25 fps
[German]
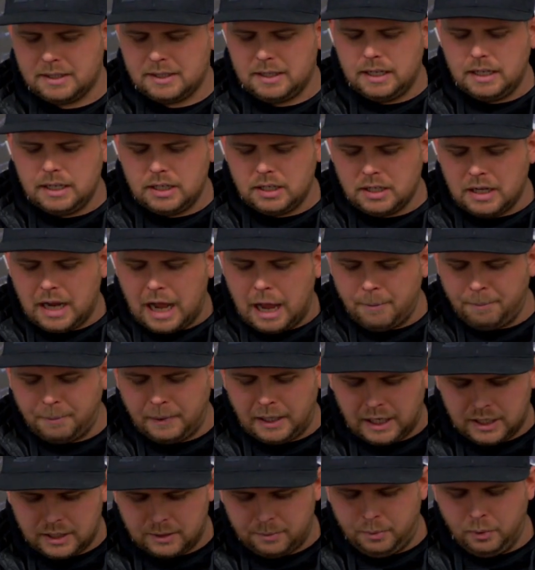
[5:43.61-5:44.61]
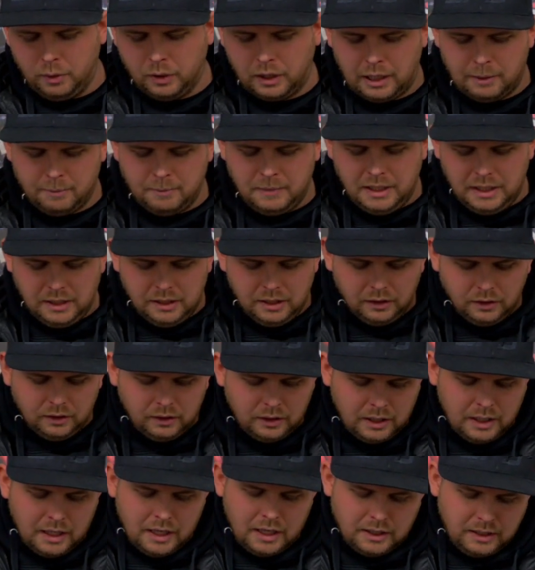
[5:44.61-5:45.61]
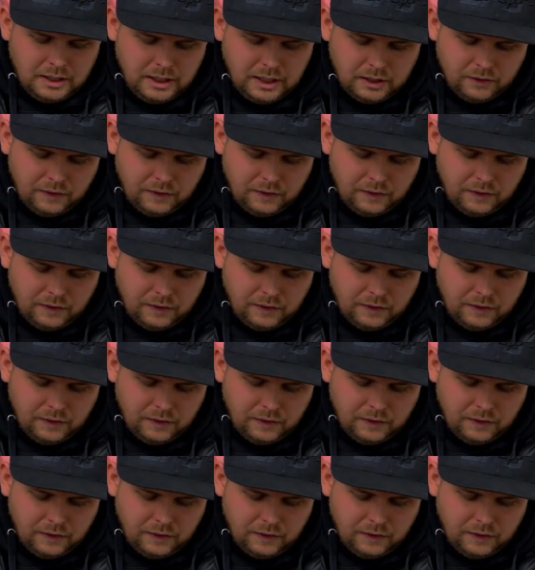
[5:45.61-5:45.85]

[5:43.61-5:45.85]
sehe ich eine Abgaspyramide, die